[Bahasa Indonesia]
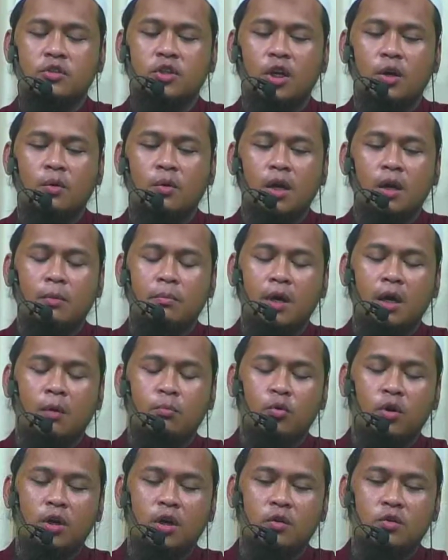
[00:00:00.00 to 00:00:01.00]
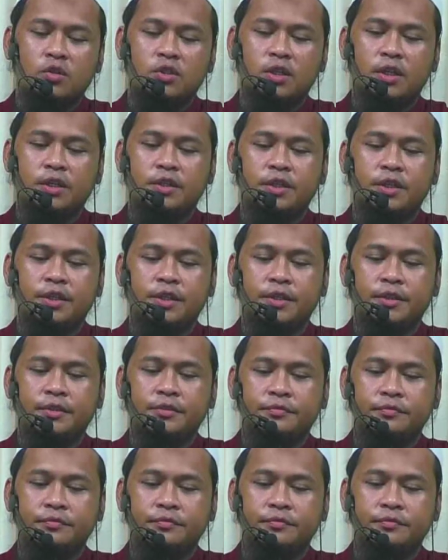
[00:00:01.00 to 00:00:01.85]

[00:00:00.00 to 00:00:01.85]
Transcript: jalan wa'ala mengampunkan dosanya